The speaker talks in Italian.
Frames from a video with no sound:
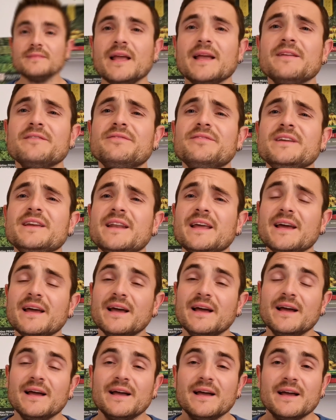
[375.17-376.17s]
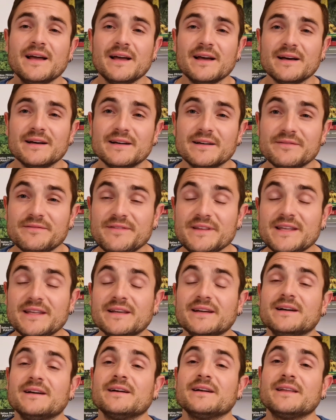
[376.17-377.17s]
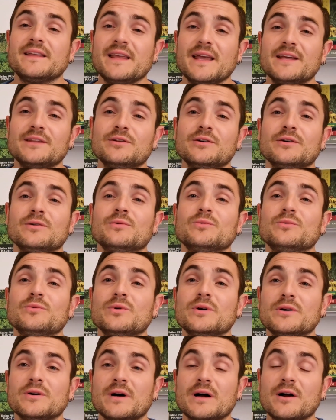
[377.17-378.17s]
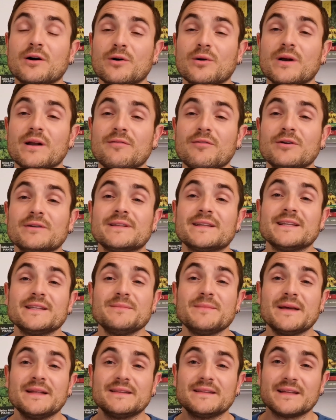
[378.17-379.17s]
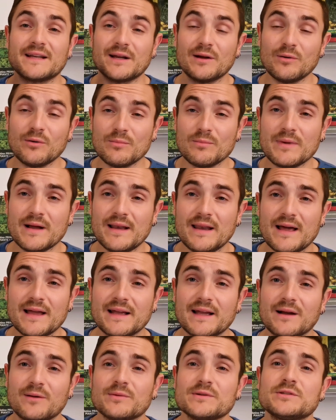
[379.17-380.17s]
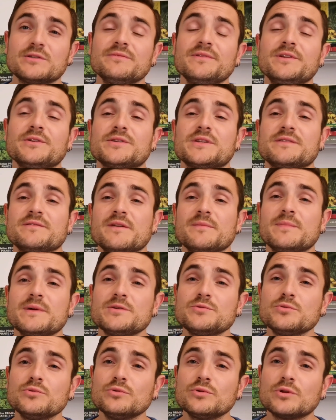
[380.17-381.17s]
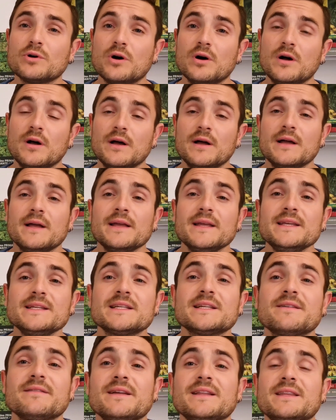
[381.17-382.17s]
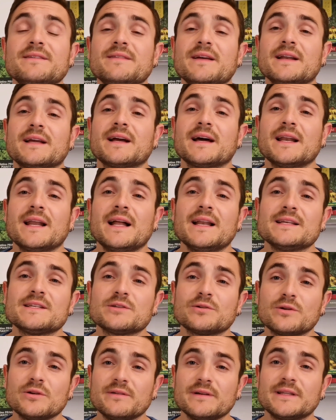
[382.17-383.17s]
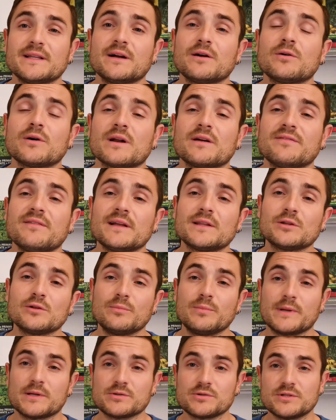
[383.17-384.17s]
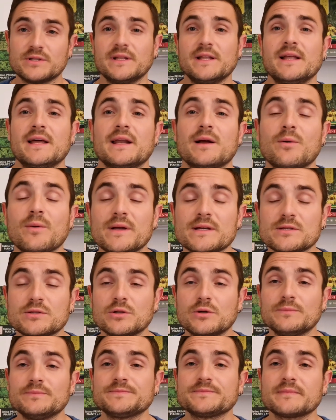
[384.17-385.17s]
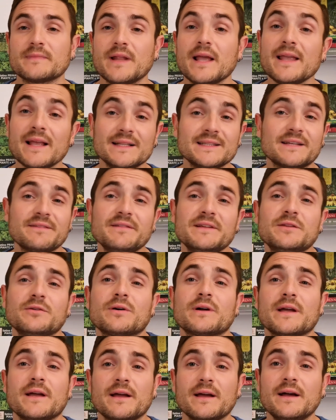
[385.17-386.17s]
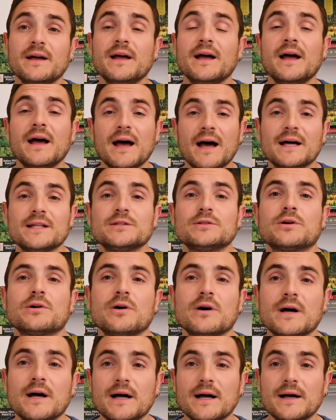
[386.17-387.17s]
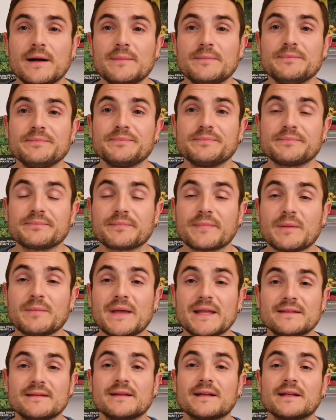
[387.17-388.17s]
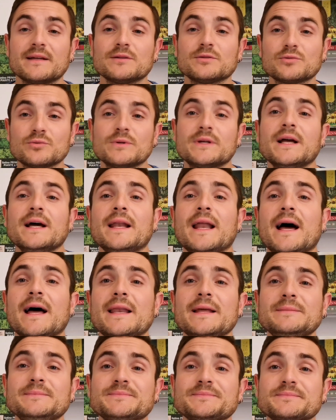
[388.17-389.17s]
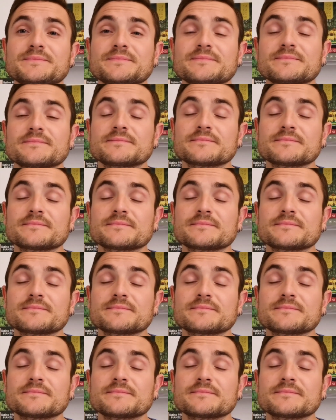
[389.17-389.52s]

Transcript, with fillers: E infine eh, vi chiedo eh, ancora una volta di mettere un bel like a questo video se vi è piaciuto, iscrivetevi al canale se non l'avete ancora fatto per sostenere questo e gli altri video che andrò a mm, mettere sul canale